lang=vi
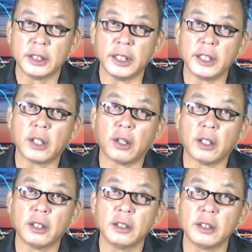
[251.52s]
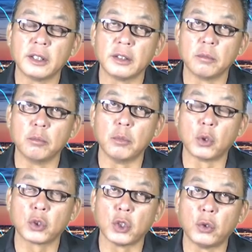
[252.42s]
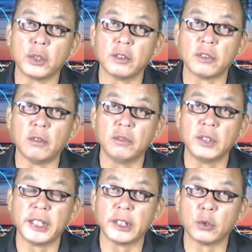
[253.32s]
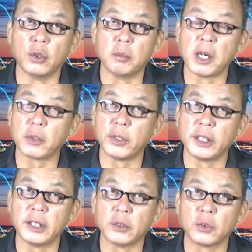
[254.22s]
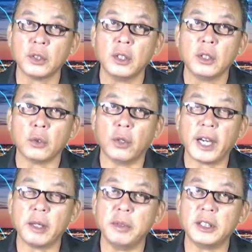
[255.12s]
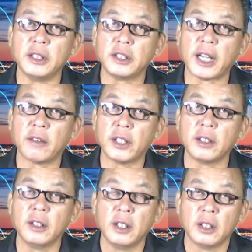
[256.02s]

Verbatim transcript: Chỉ có ờ, một số những phóng viên của Mercury News của ABC7